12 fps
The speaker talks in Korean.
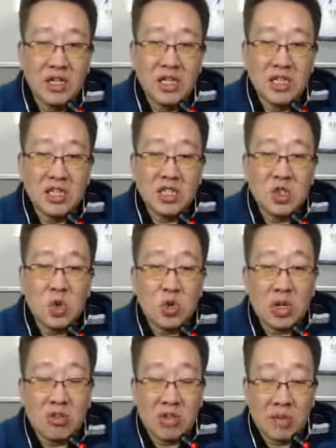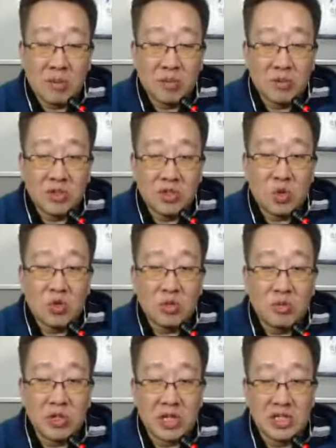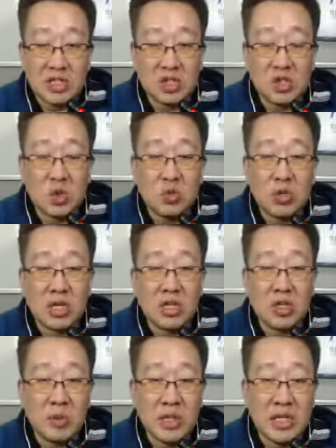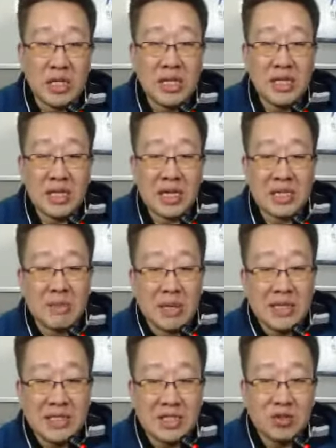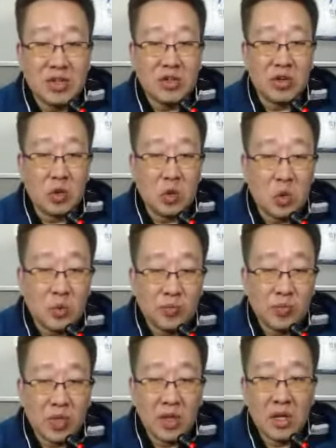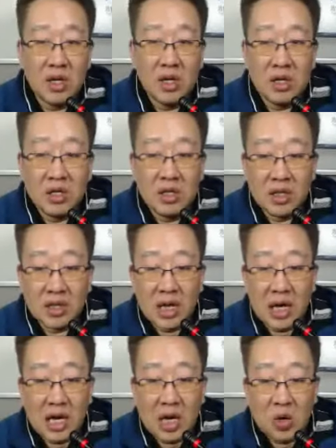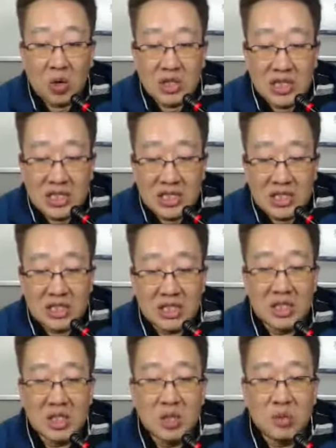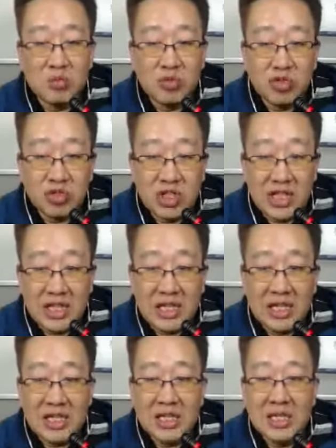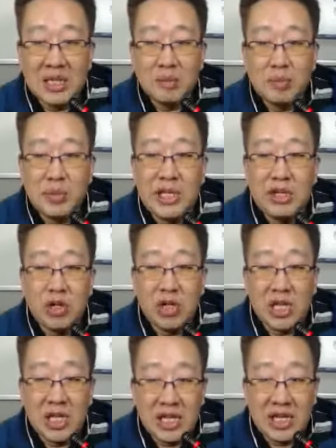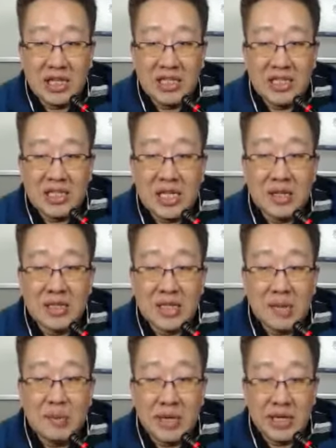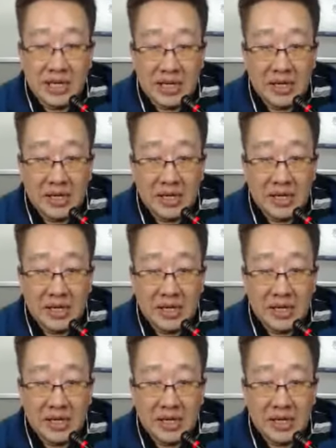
스노우라고 는 앱, 스노우 어플 아시죠? 스노우라는 앱이 가장 많이 찍히고 있고 카카오 치즈, 푸디, B612 셀, 셀피,